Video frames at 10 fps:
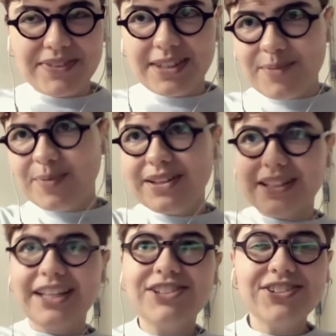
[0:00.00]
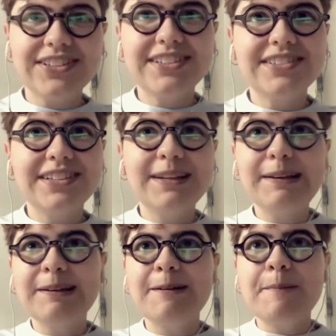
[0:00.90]
independente
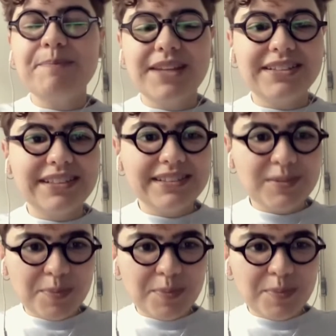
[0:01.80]
desse, dessa